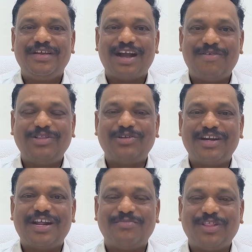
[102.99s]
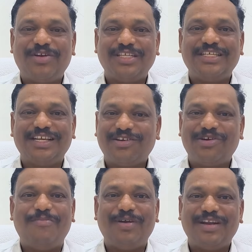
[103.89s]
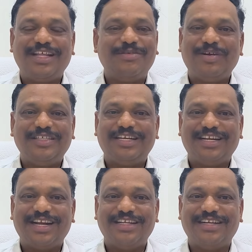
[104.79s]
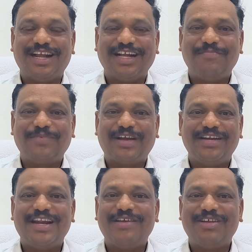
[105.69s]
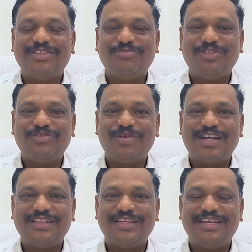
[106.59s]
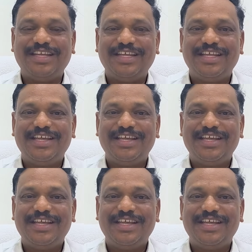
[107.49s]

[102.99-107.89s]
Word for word: காவல்துறையின் அனுமதியோட செய்யணும் அப்படின்னு அந்த பெட்டிஷனில் கேட்டிருக்காங்க அது நிறைய பேர் வந்து முத்துக்குமாரை திட்டி